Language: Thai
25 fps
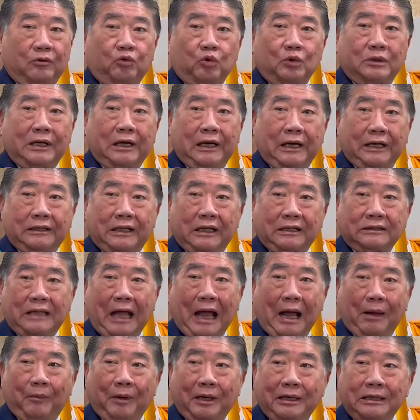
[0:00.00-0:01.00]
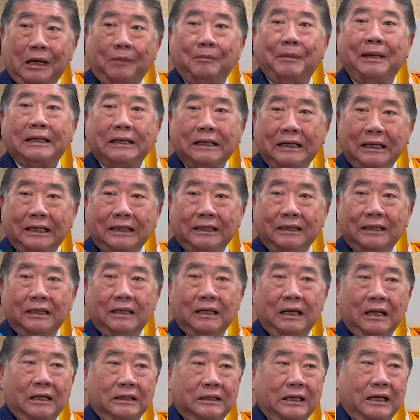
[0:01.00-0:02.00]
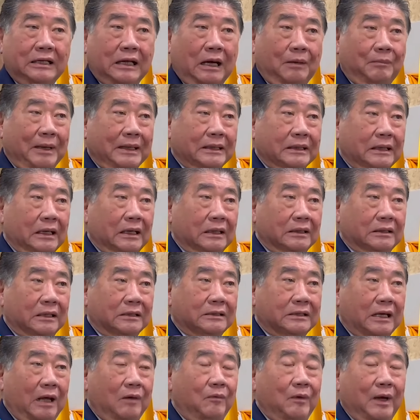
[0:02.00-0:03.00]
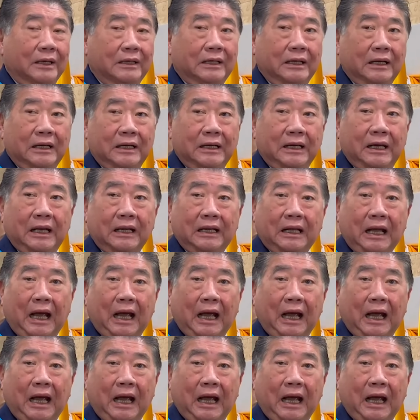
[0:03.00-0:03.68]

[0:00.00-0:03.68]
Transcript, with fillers: รทุจริตต่างๆ มันก็ยังไม่เกิด ถ้ายังไม่เกิดจะใช้เวทีนี้ใน